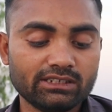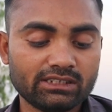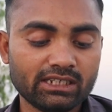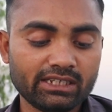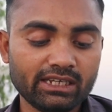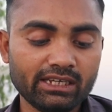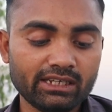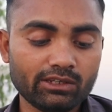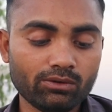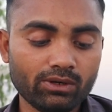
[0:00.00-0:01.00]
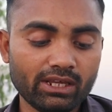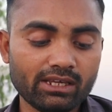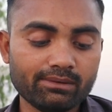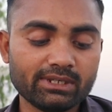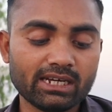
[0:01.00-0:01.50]
जैसे कि इन्होंने
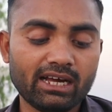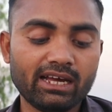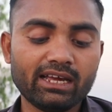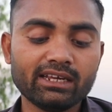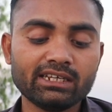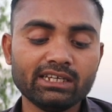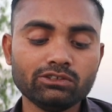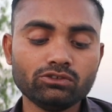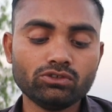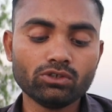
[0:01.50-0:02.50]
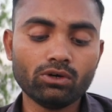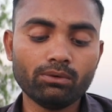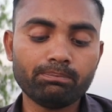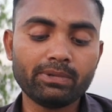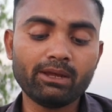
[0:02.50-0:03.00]
ये भी कहा है कि
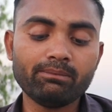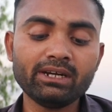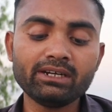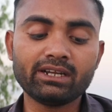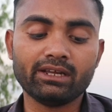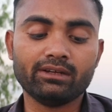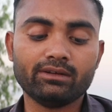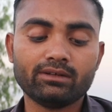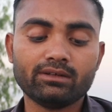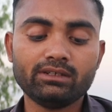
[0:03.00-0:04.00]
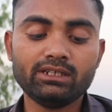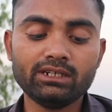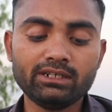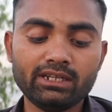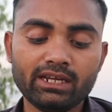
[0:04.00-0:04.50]
जो पेमेंट
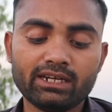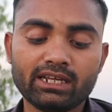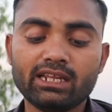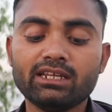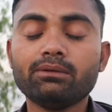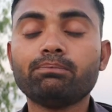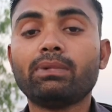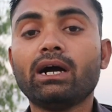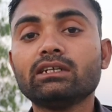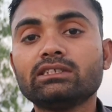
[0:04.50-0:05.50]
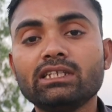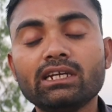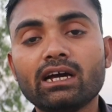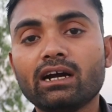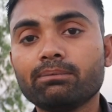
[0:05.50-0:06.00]
की डेट है यानी कि पाँच
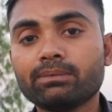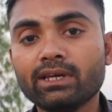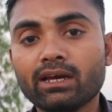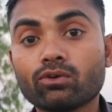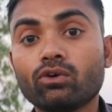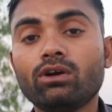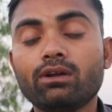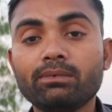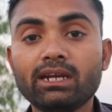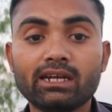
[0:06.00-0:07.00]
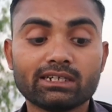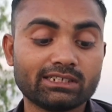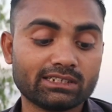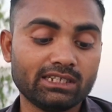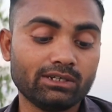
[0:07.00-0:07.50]
दिन आपके अकाउंट में लग
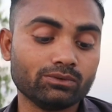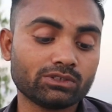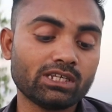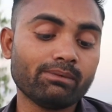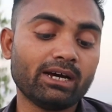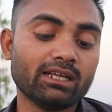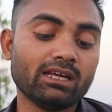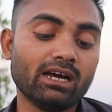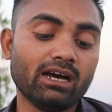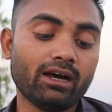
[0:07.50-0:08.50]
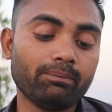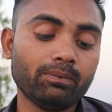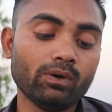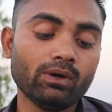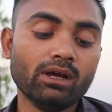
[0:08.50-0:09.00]
सकते हैं उसके बाद आप